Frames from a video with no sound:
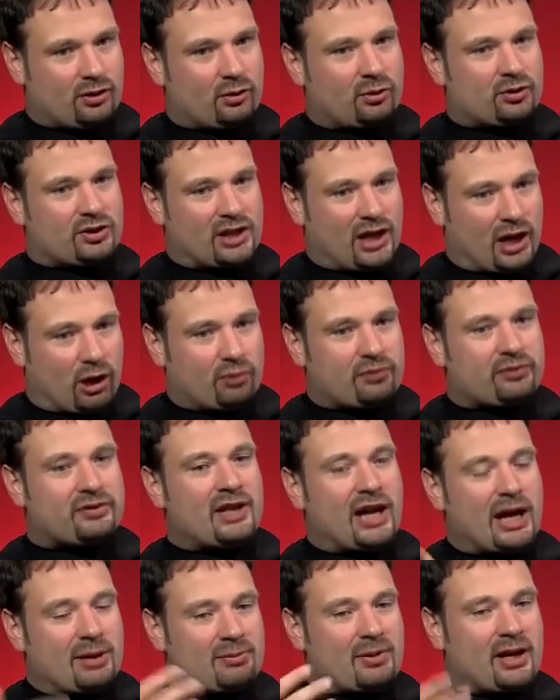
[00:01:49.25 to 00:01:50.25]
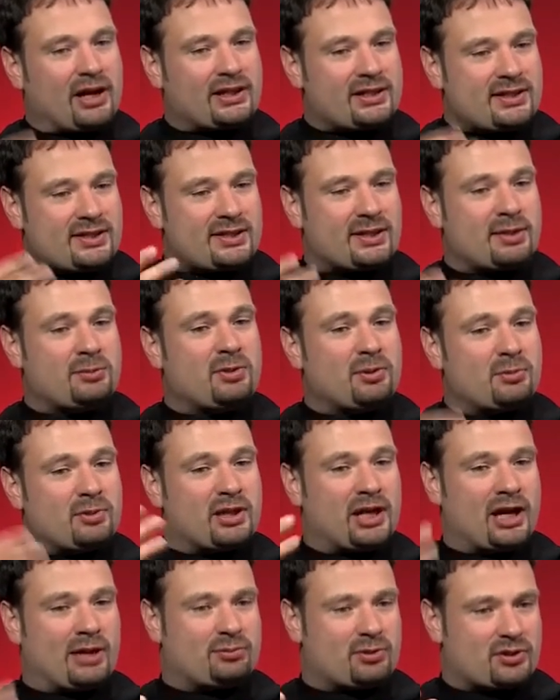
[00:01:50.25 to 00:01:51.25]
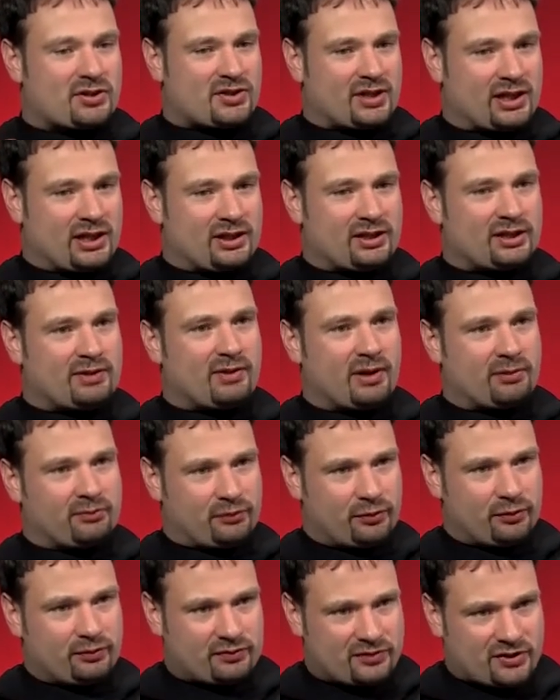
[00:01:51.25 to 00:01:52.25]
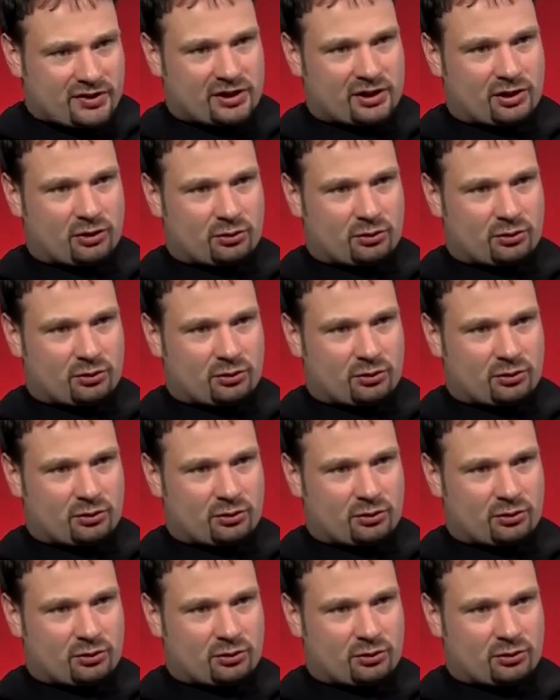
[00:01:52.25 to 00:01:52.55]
und die Aufnahme Mariens im Himmel mit Leib und Seele, die wir am 15.